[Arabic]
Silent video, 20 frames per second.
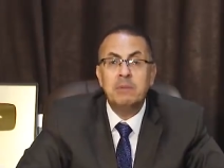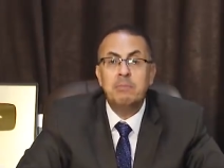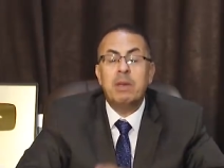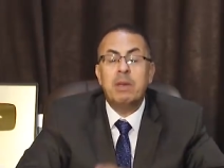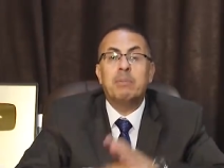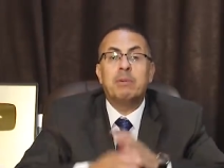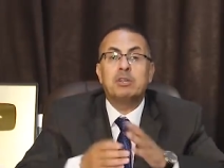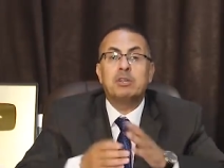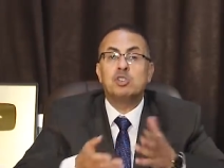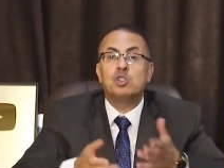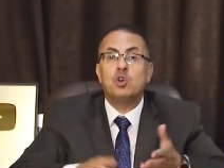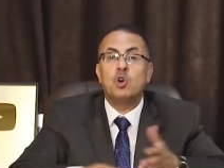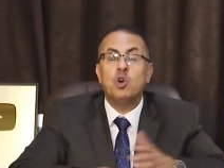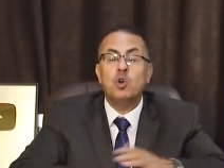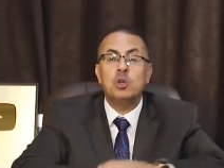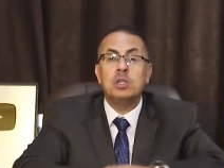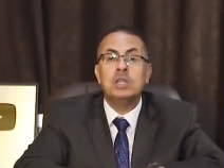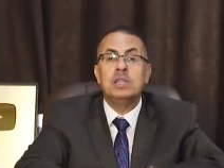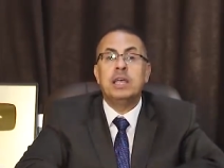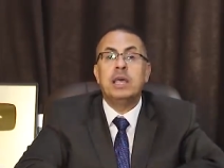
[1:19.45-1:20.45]
ده يبقى
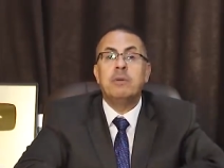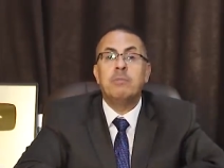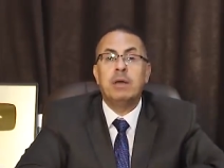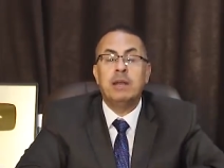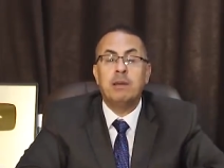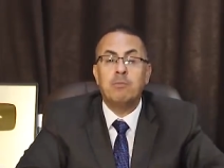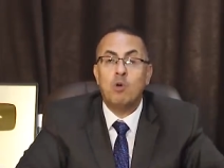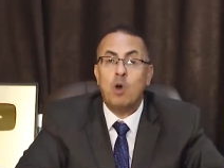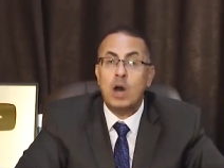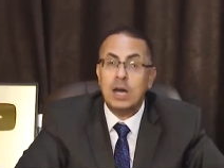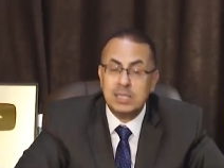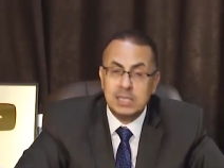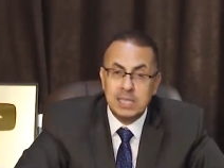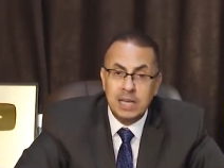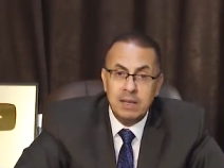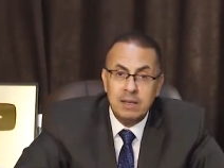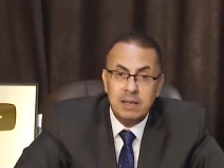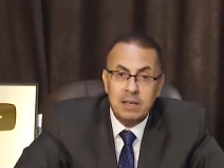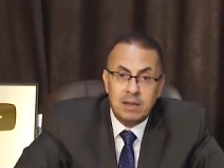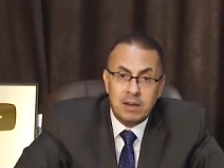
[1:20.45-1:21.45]
الزوج ده يبقى لا
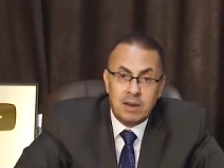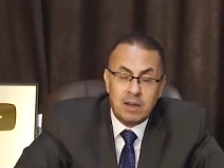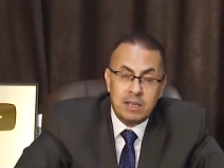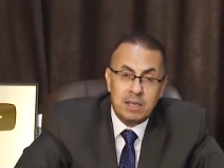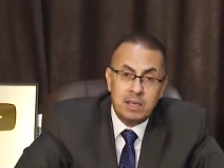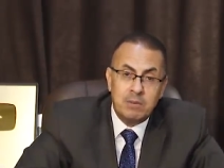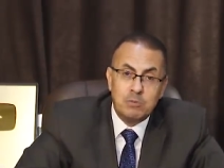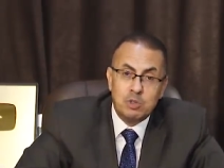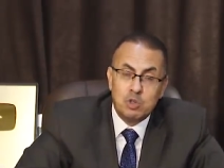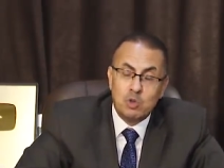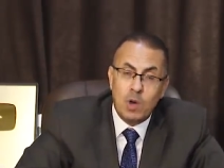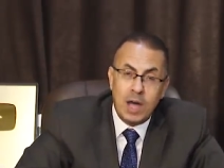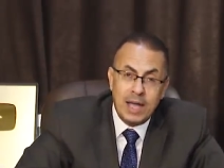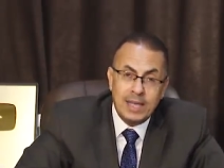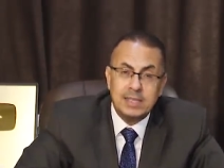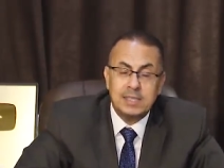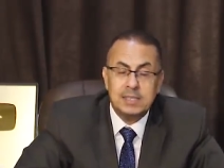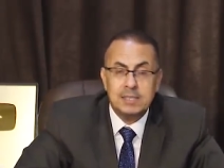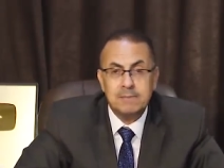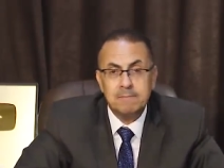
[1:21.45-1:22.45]
مؤاخذه راجل مش
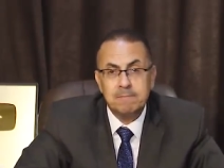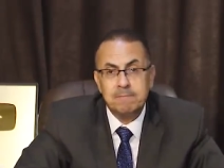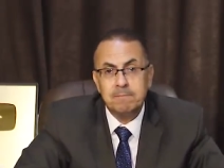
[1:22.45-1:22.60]
كويس